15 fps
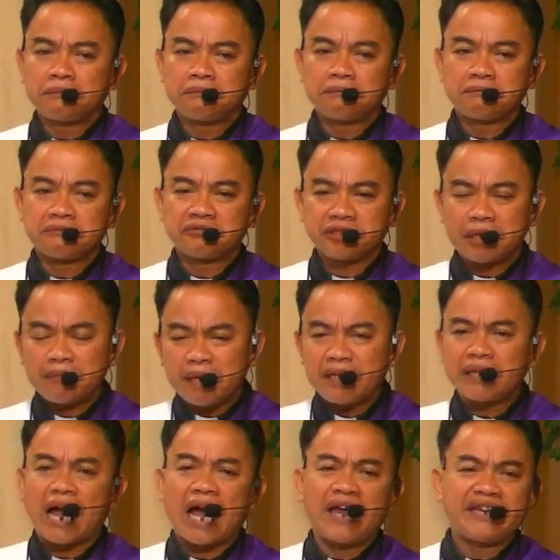sa may
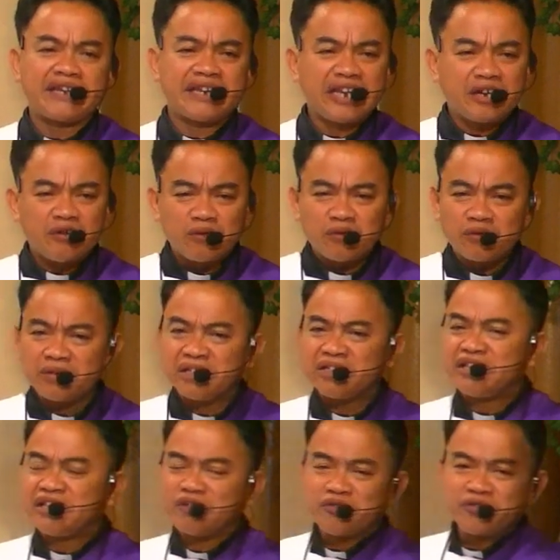naan ni Dikon, ni
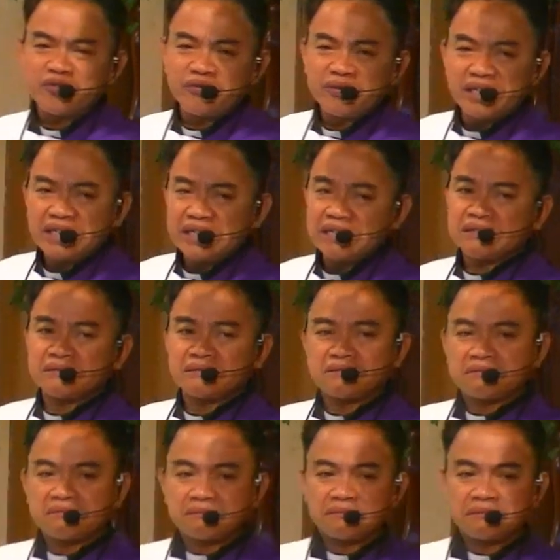Dikon Junil.
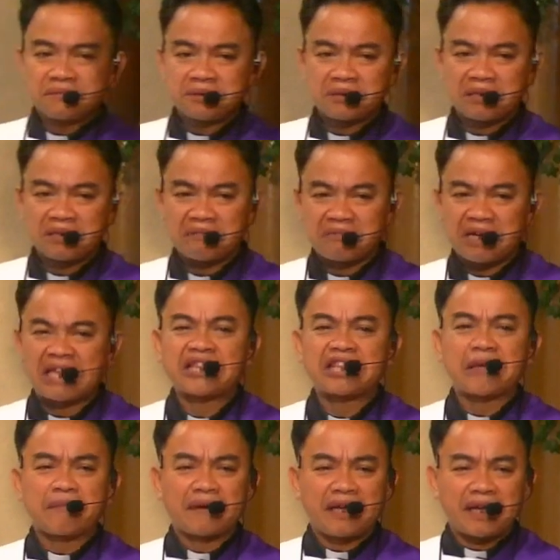Makita
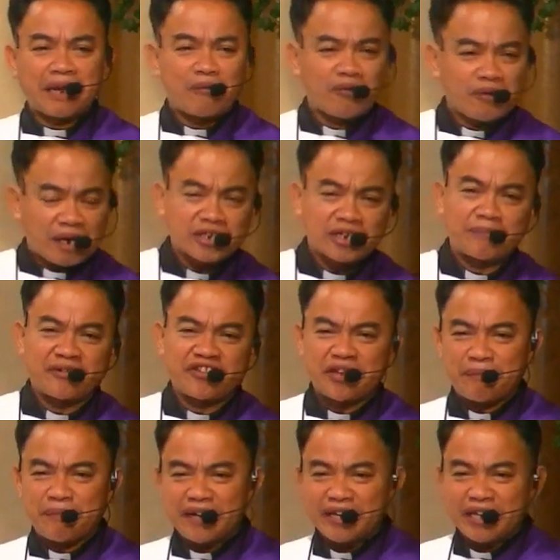pag ila mo nag sa
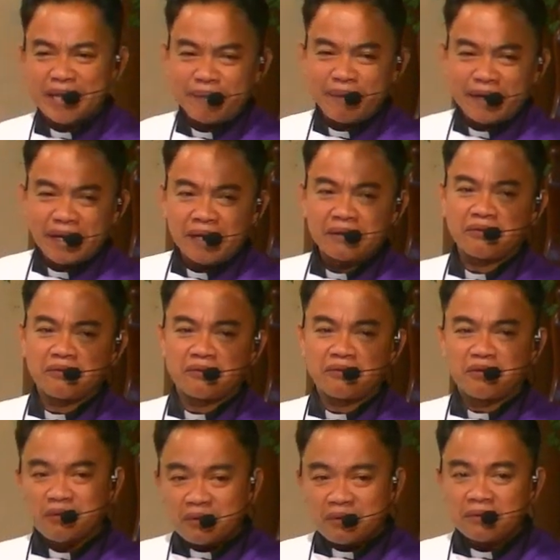pinday pa na.
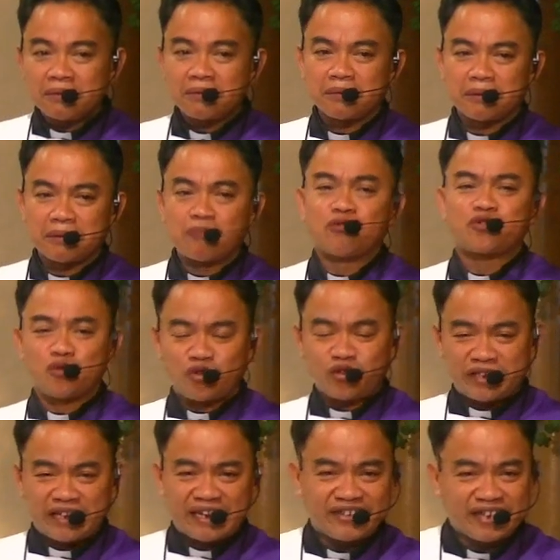Oh. Musulti
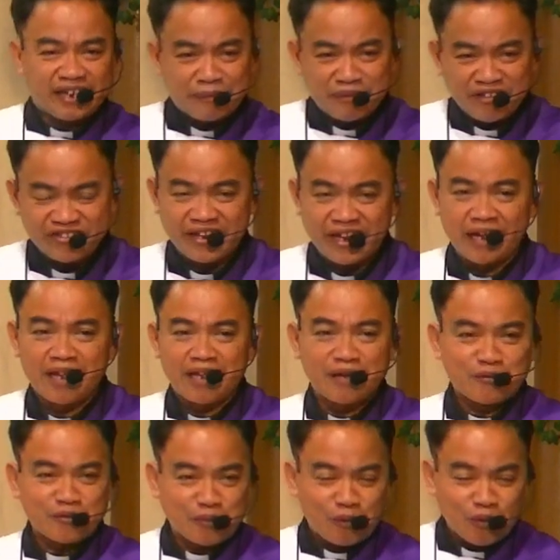din siya minsa
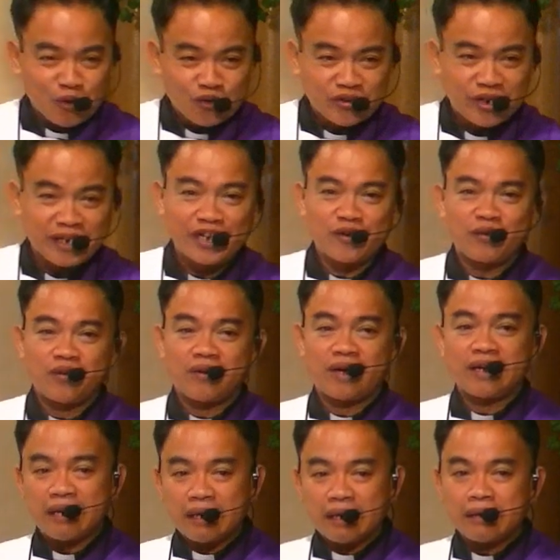pulong sa Ginoo ana.
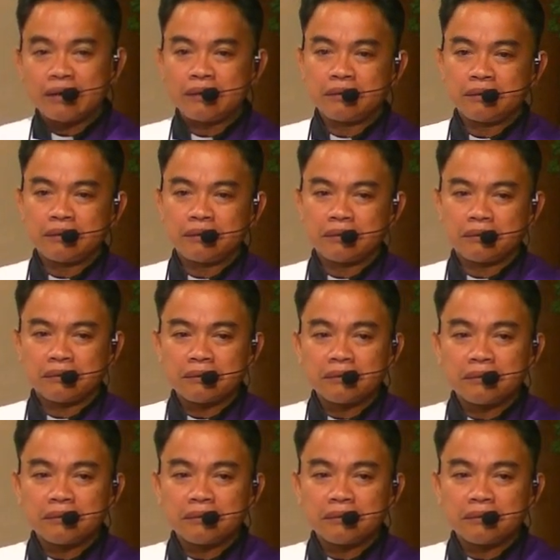Oh.